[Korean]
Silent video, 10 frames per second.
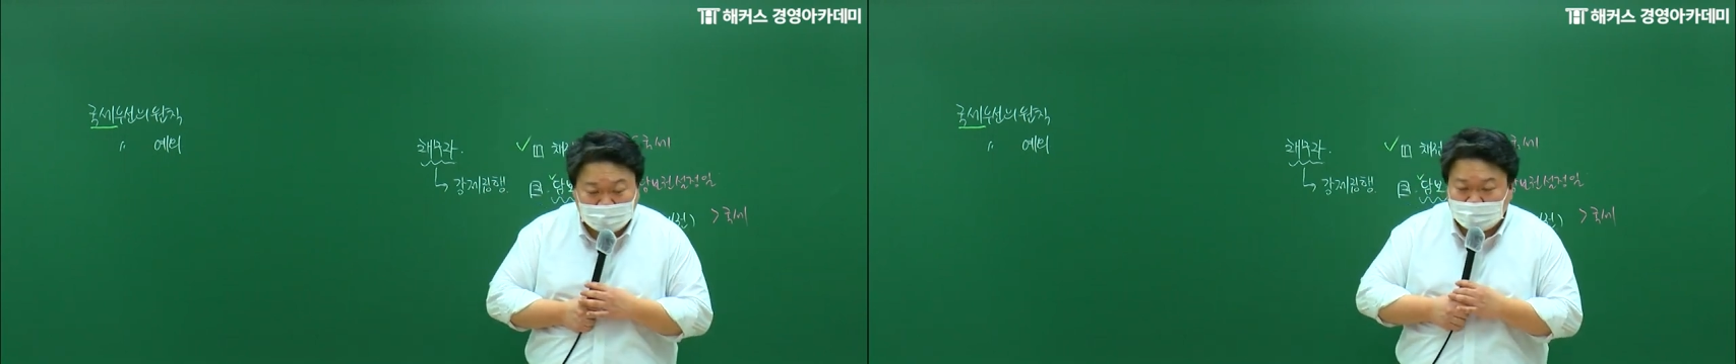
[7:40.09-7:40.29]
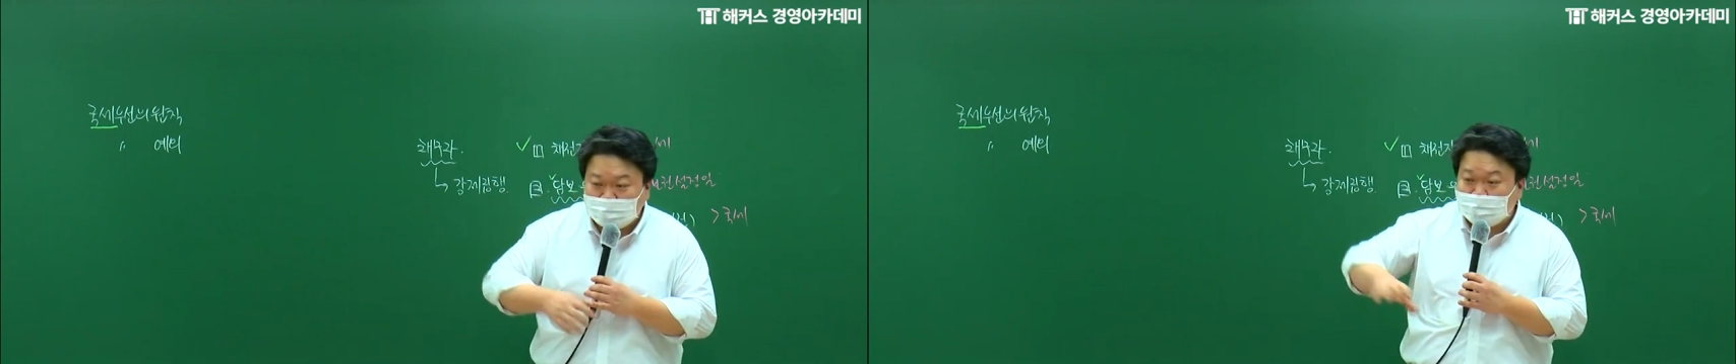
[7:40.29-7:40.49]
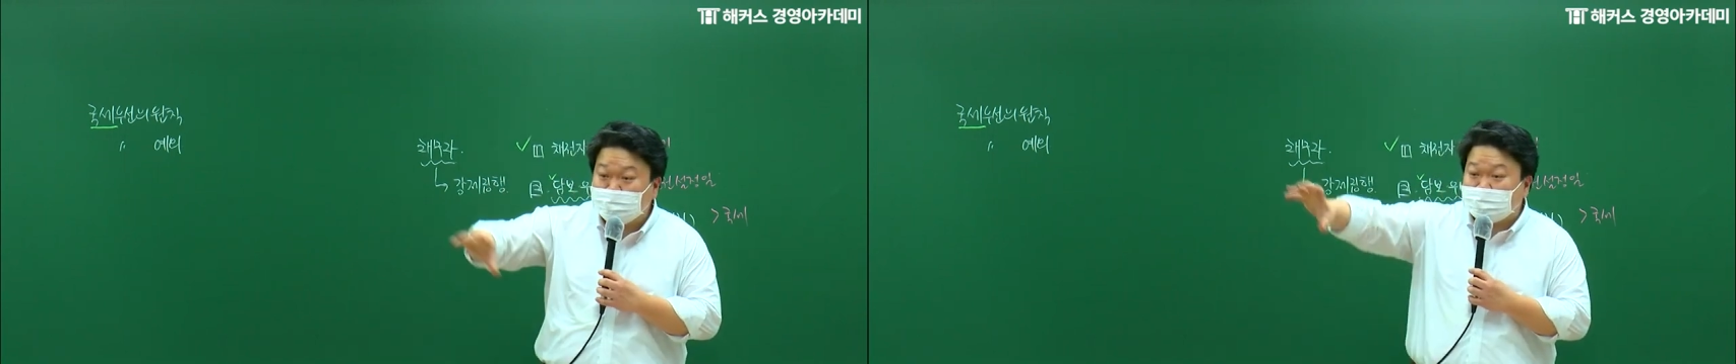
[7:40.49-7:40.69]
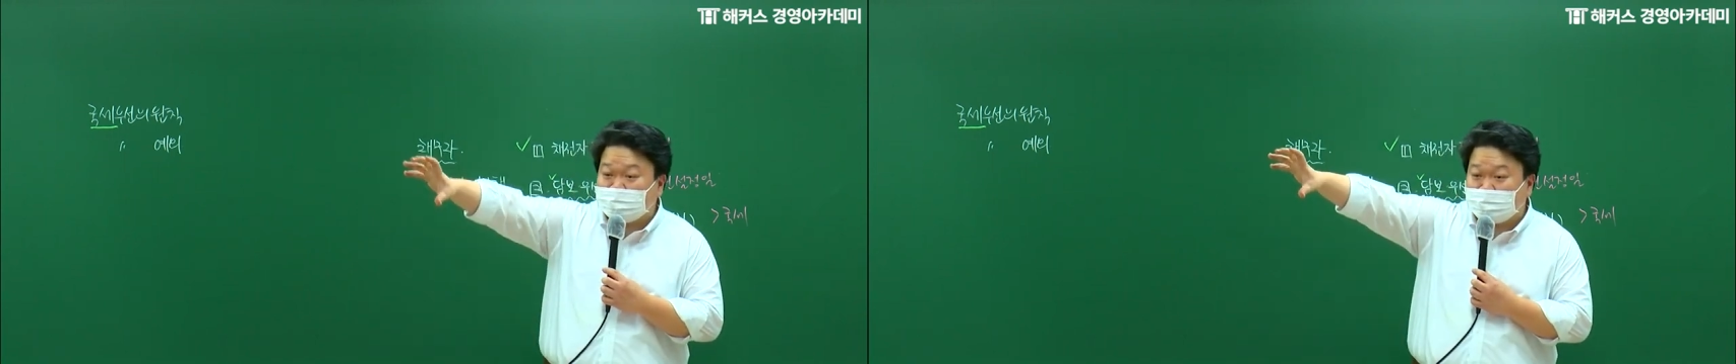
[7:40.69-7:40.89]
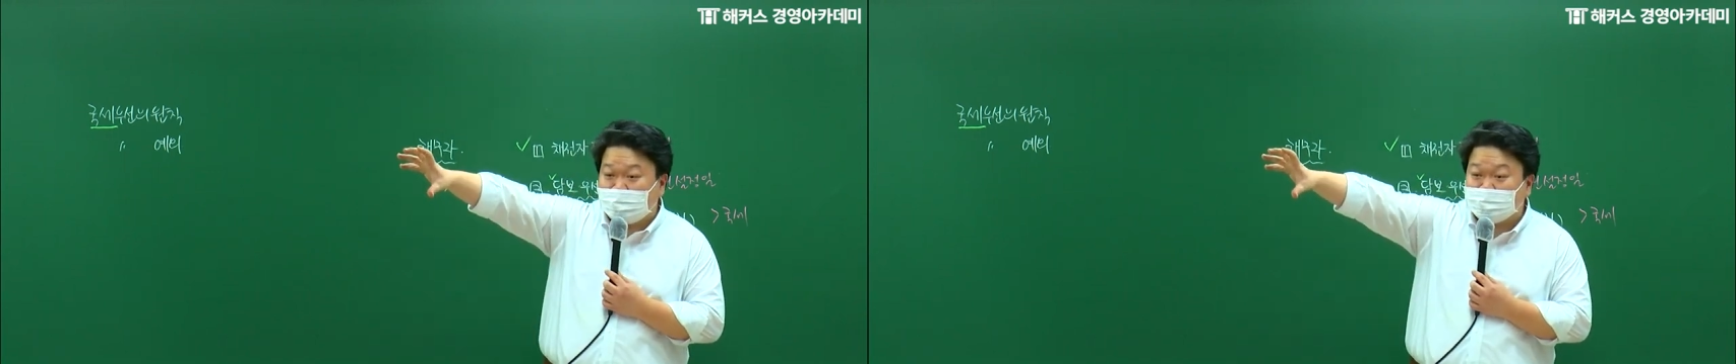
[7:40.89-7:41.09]
그러면
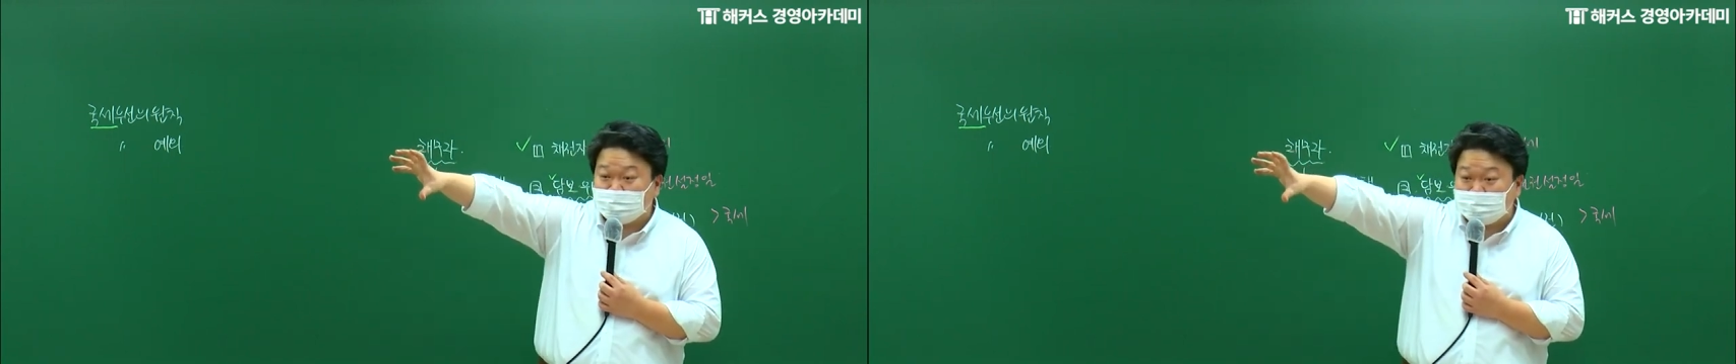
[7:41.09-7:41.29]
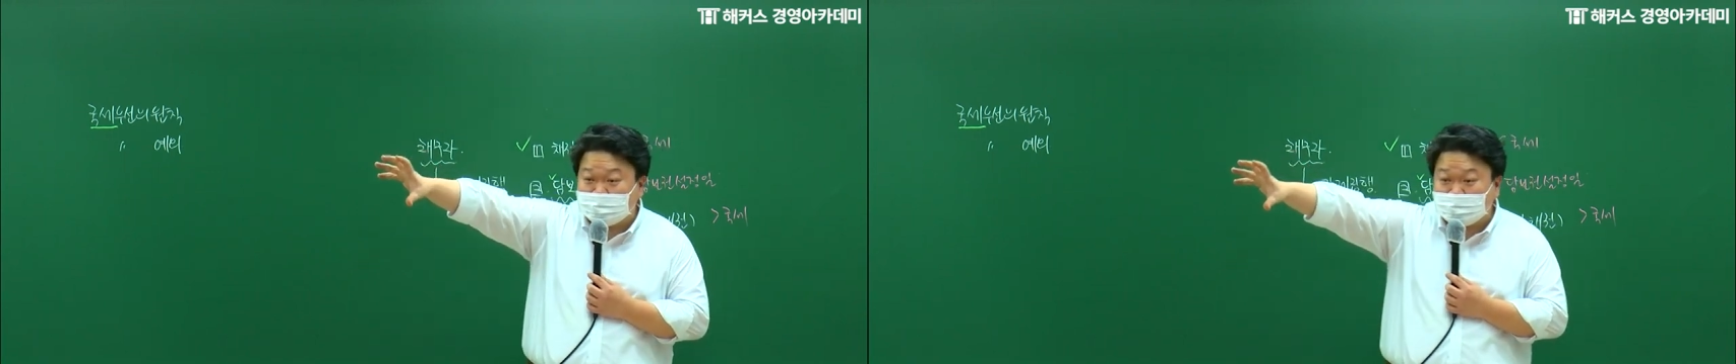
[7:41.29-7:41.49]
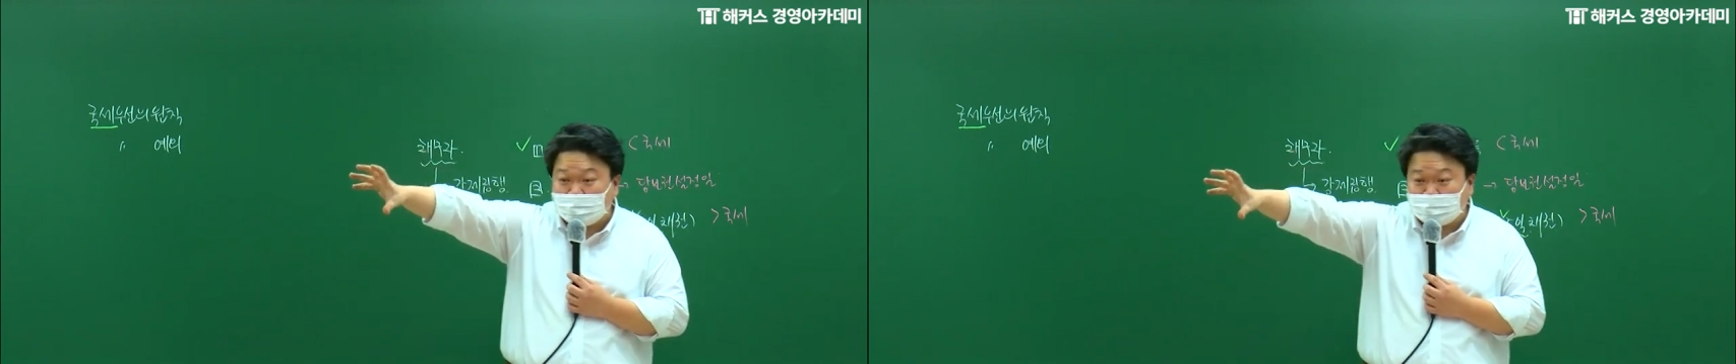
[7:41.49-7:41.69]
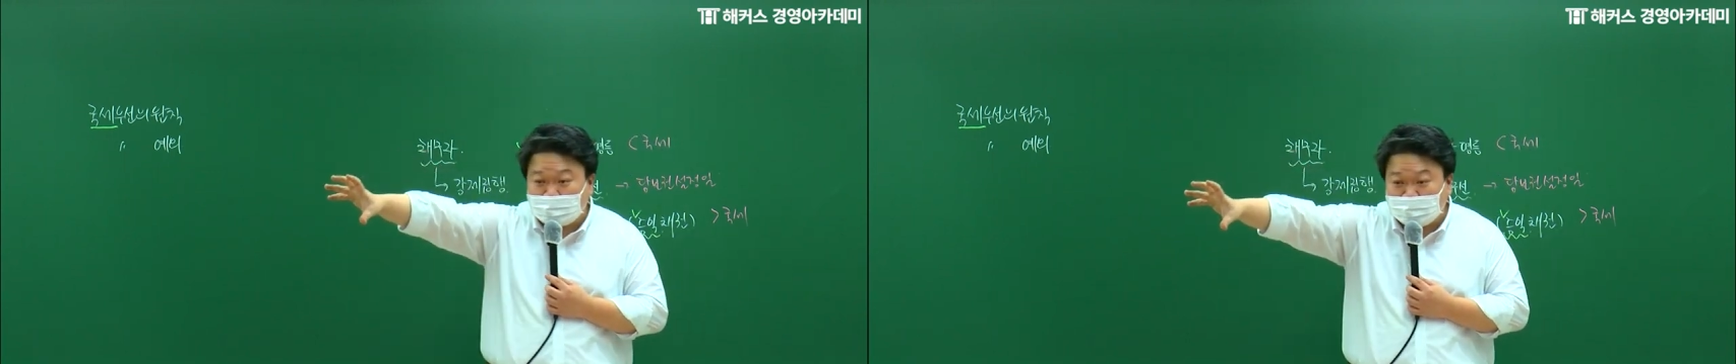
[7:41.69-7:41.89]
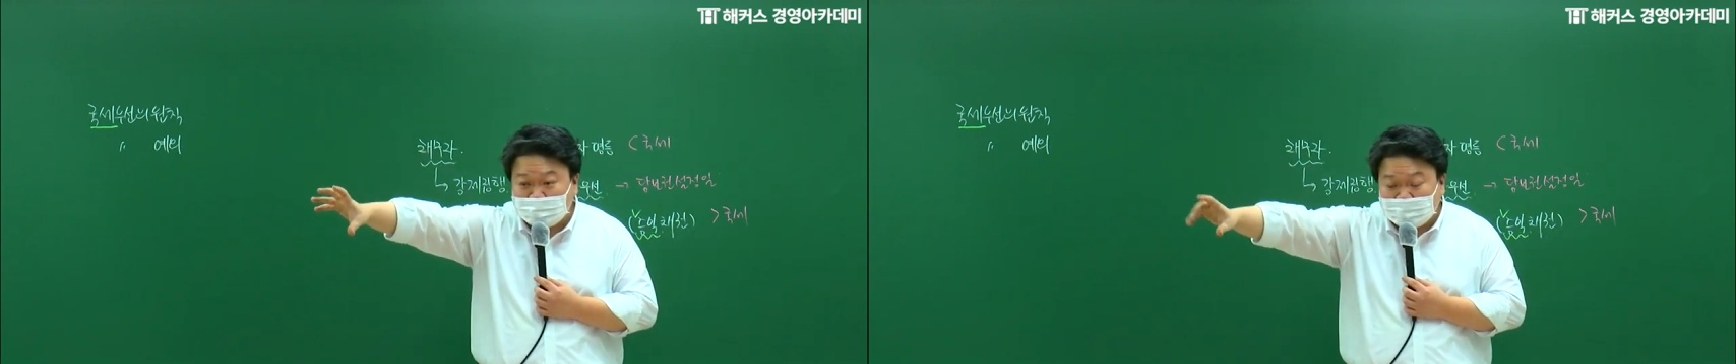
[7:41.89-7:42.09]
임대차 계약서를 쓸 거
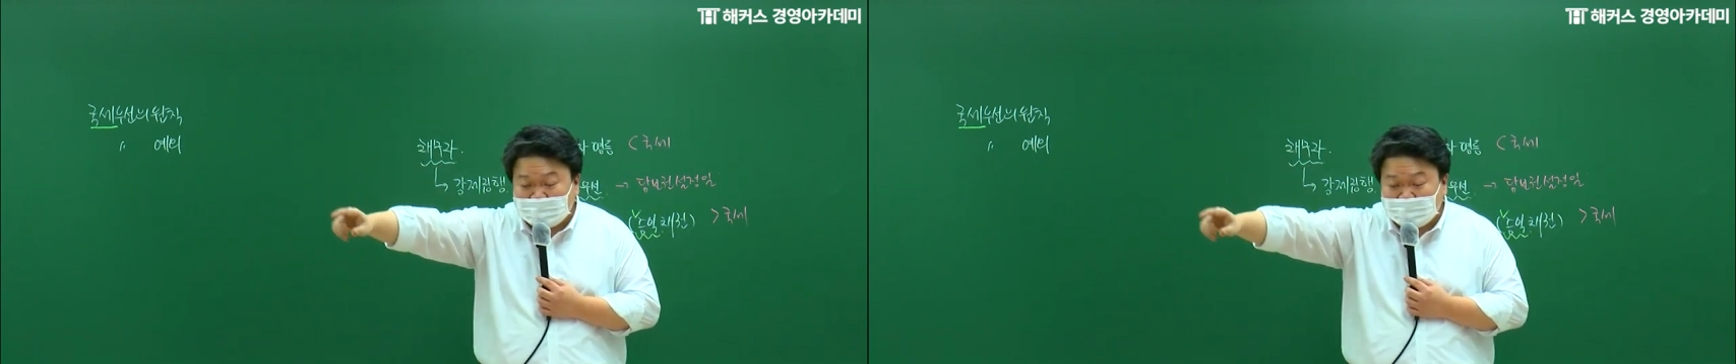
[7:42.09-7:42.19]
아니야.